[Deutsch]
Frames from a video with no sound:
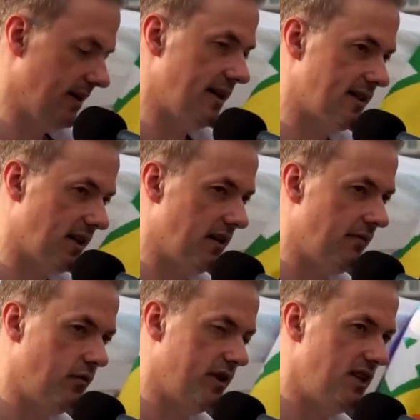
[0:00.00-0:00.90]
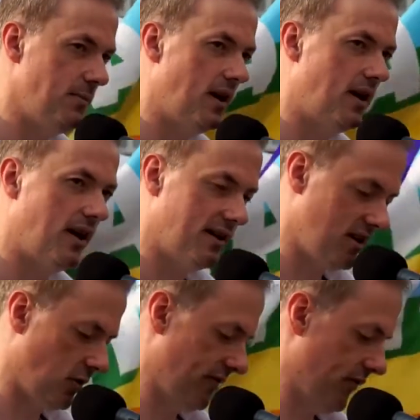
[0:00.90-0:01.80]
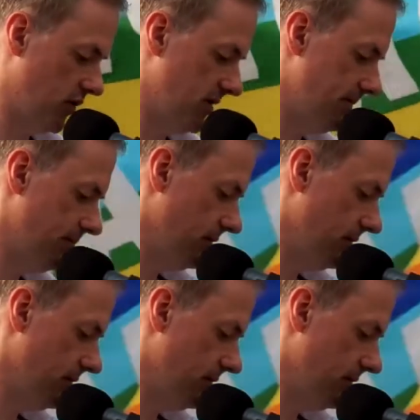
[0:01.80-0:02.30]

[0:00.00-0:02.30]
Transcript: die Sache wohl nicht mehr lange andauern würde